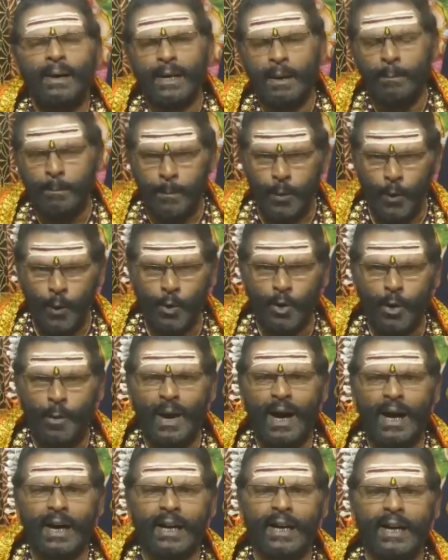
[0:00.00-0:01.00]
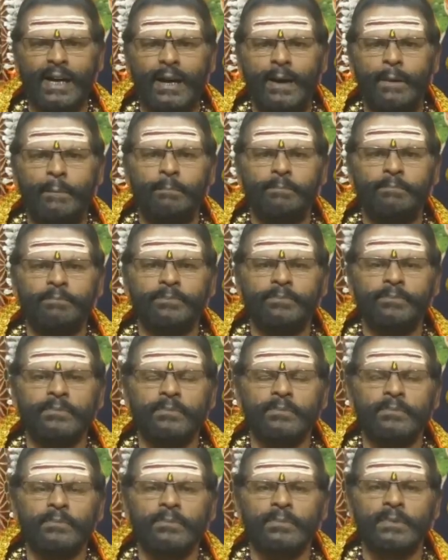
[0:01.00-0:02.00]
மனப்பூர்வமாக
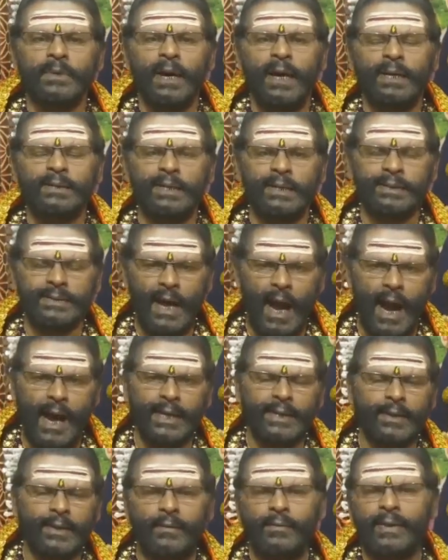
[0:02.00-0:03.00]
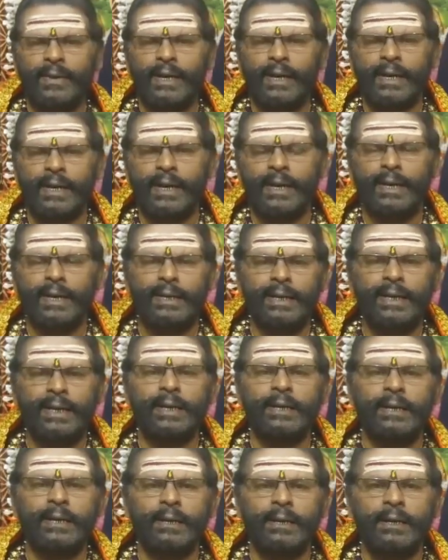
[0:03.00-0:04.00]
அந்த தாய் தந்தையரை எண்ணி